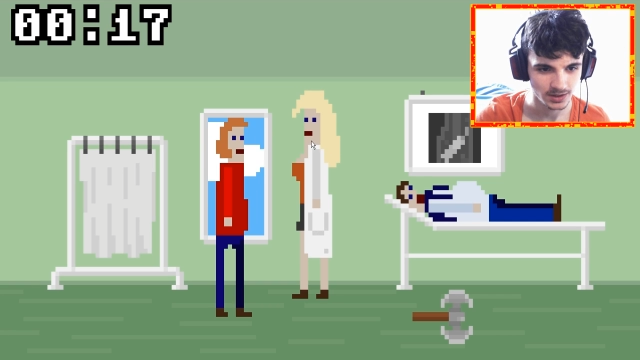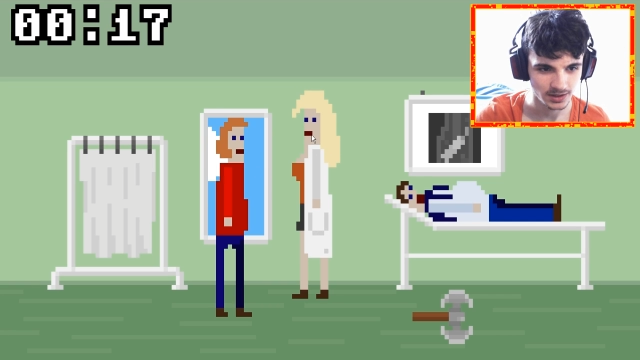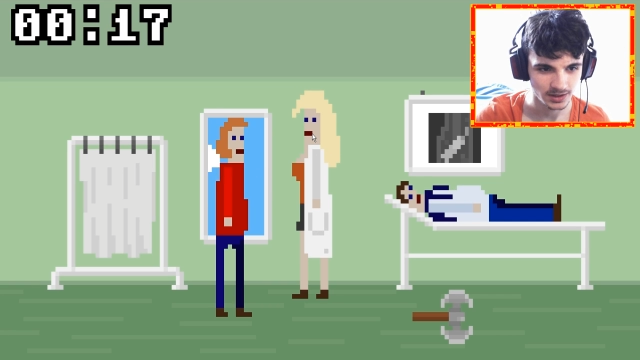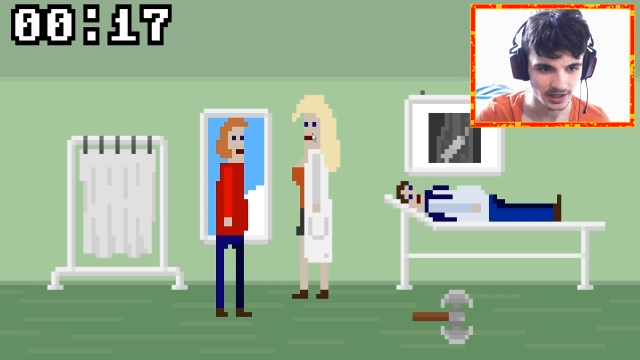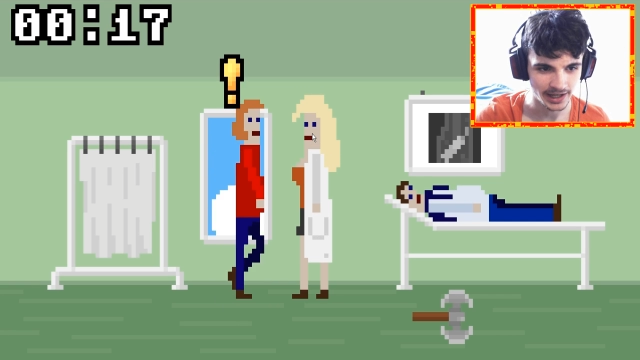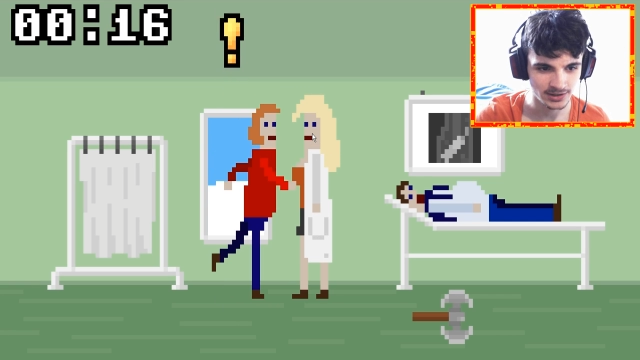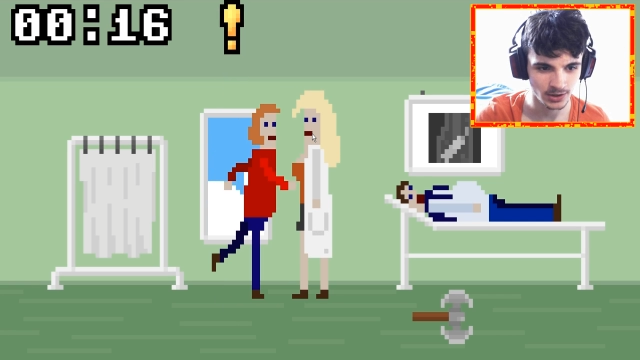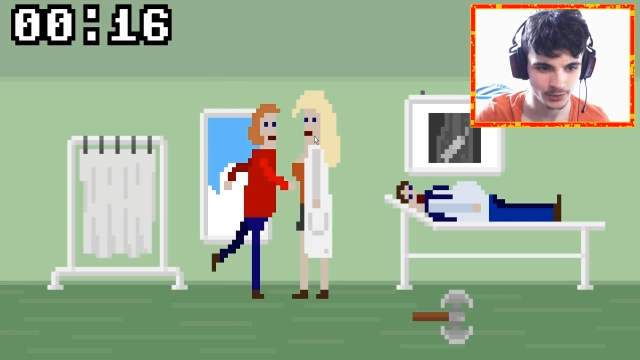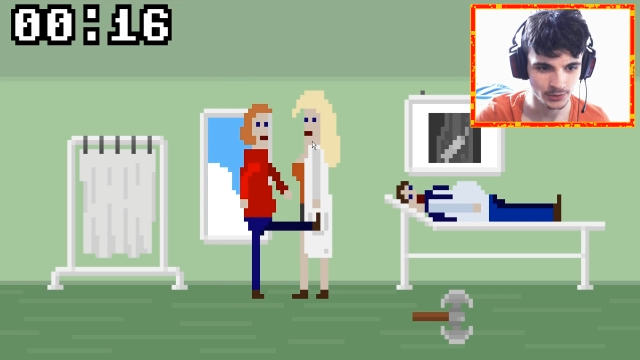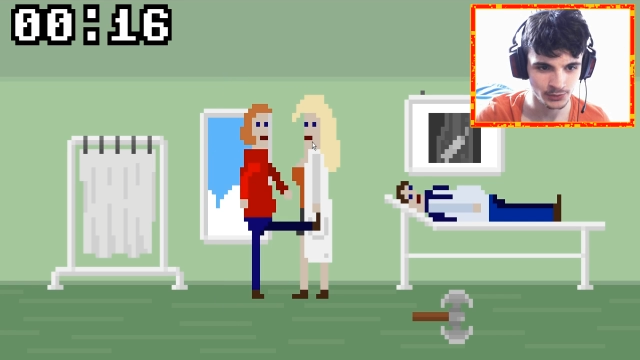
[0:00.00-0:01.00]
Est-ce
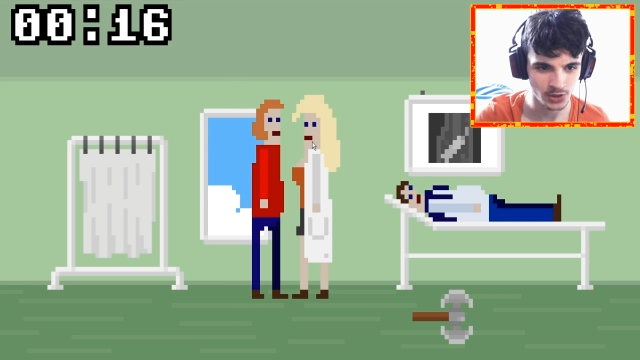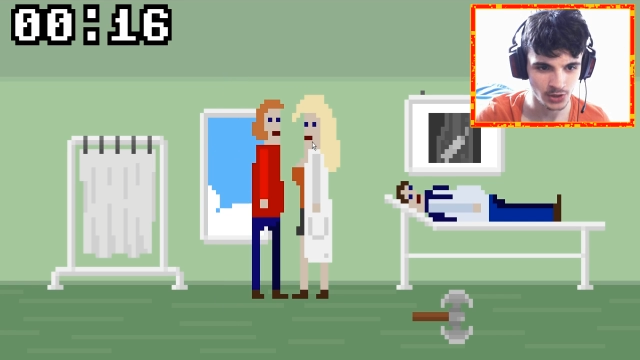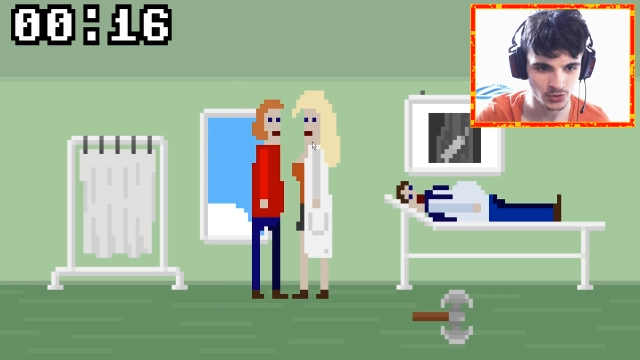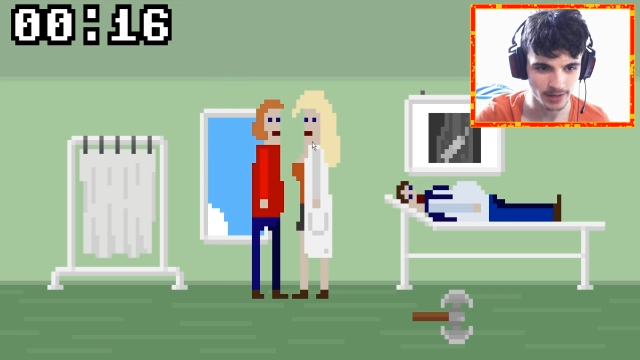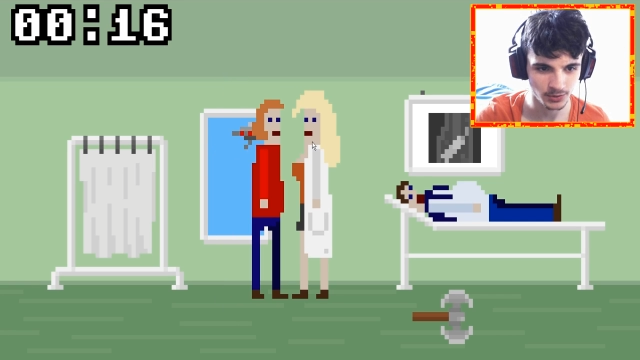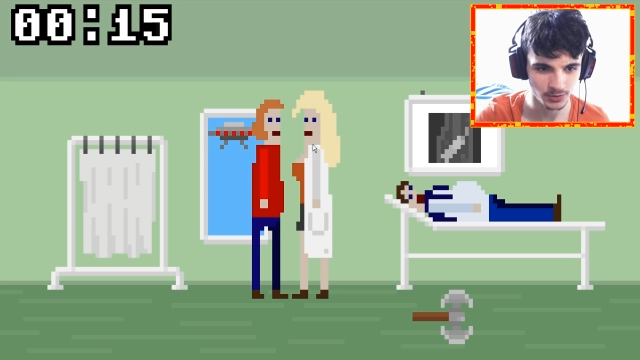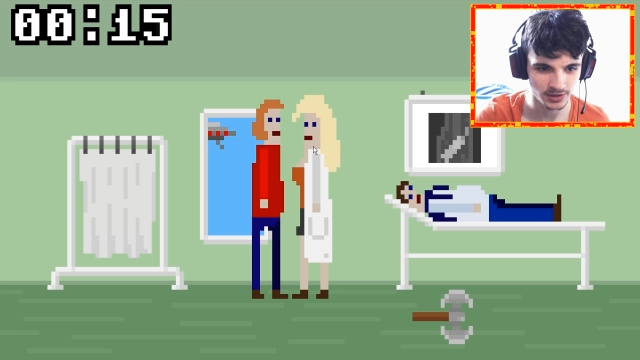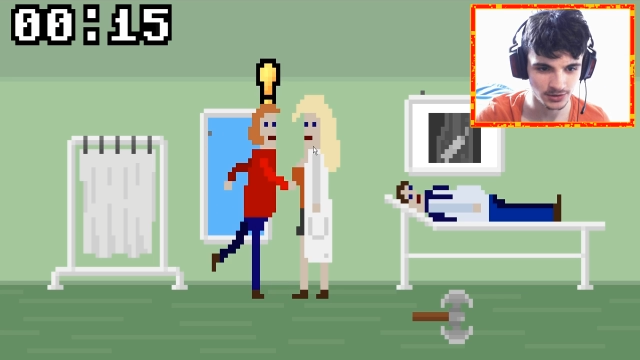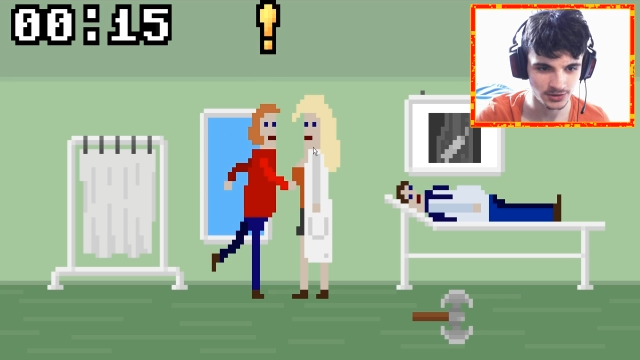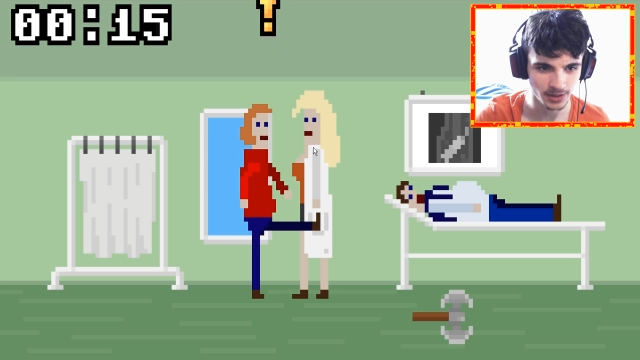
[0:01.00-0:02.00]
que vous voulez jouer avec mon
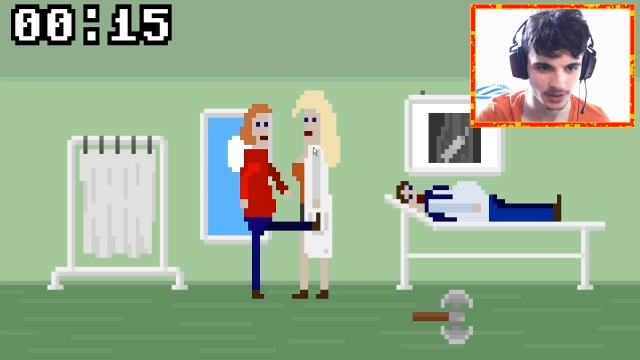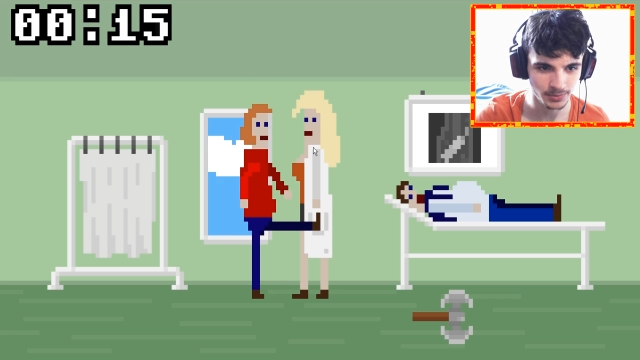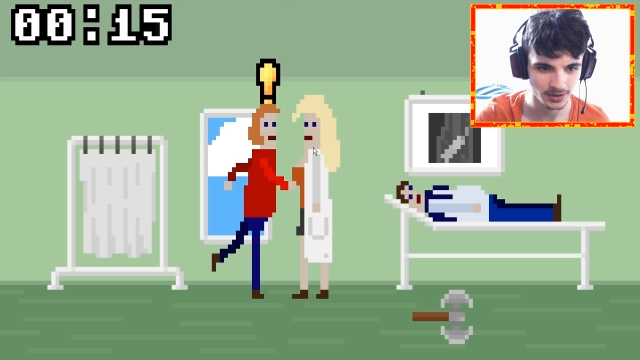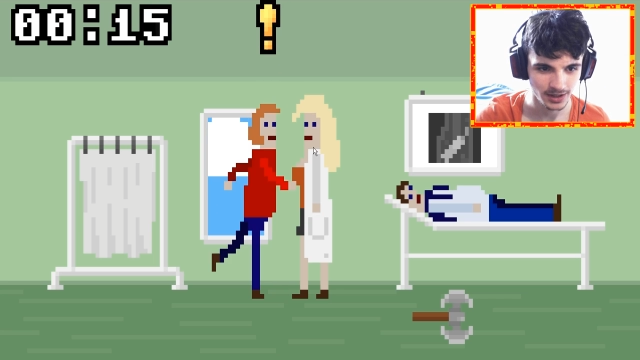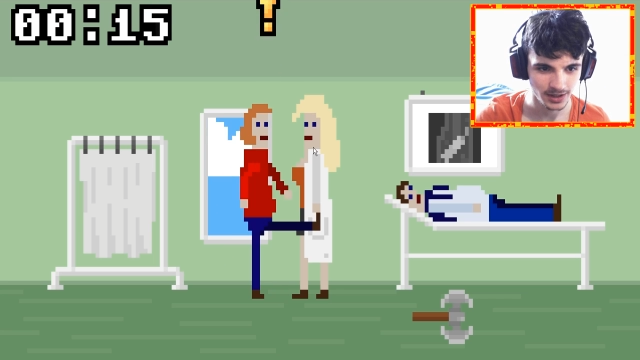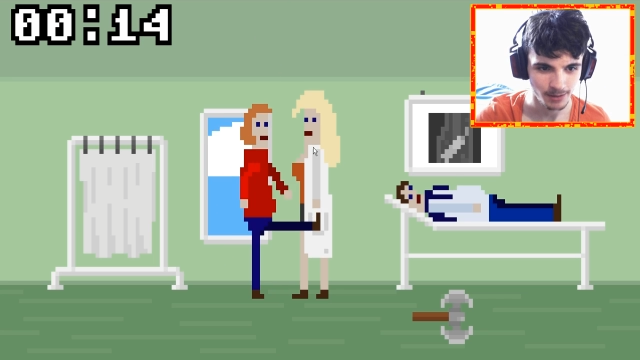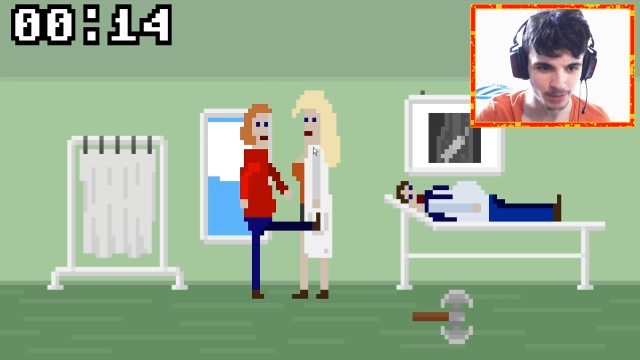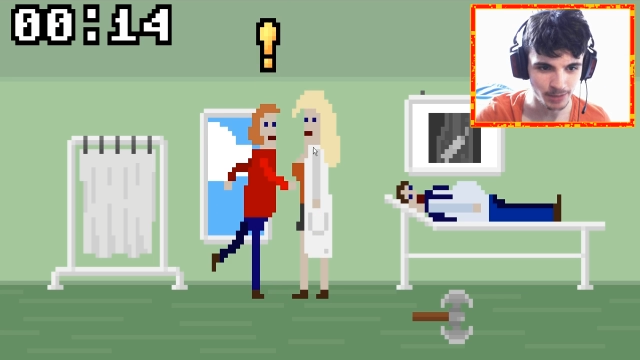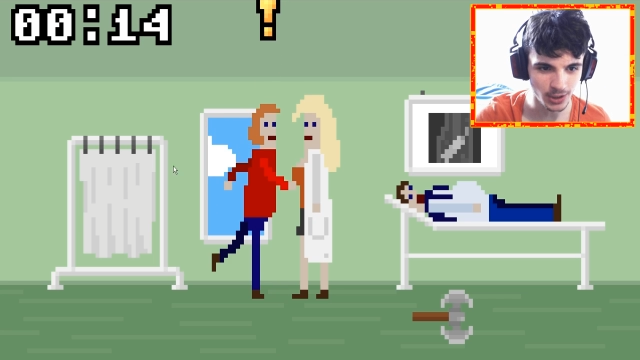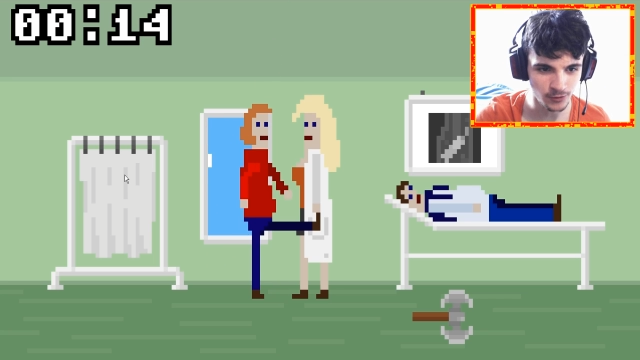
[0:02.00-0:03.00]
stéthoscope Pas
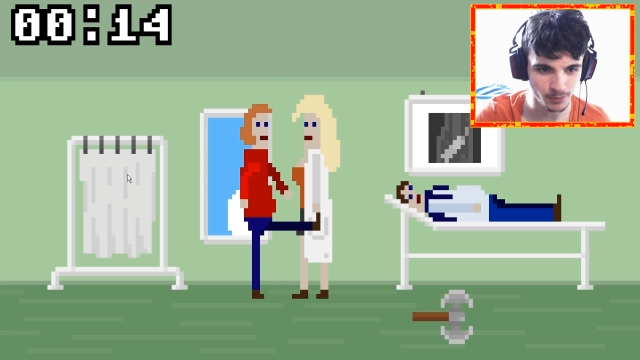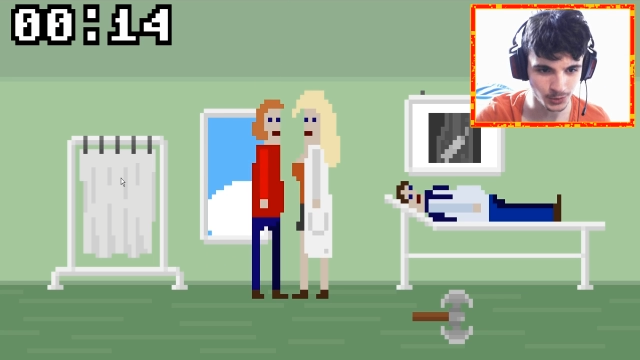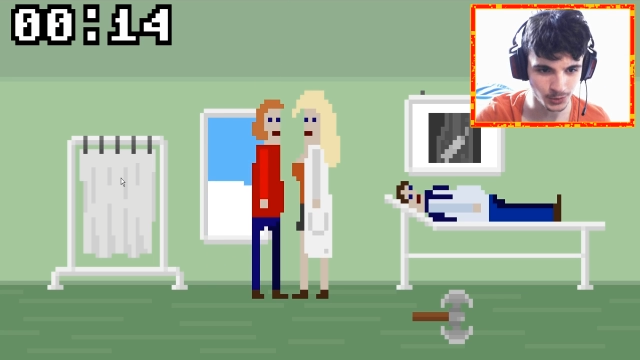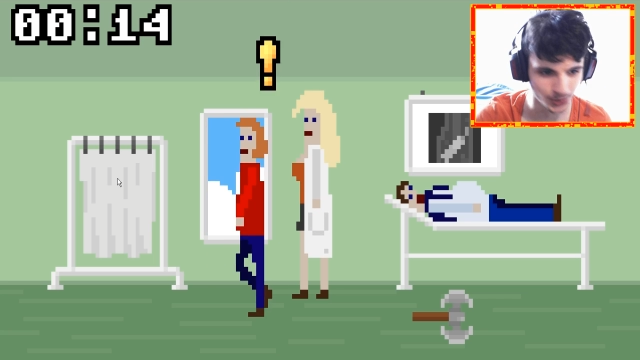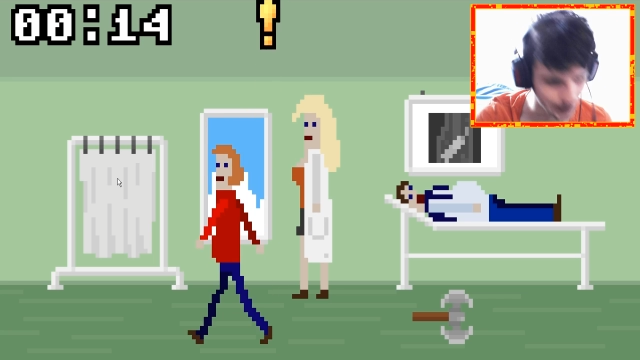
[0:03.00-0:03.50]
d'enfant pour toi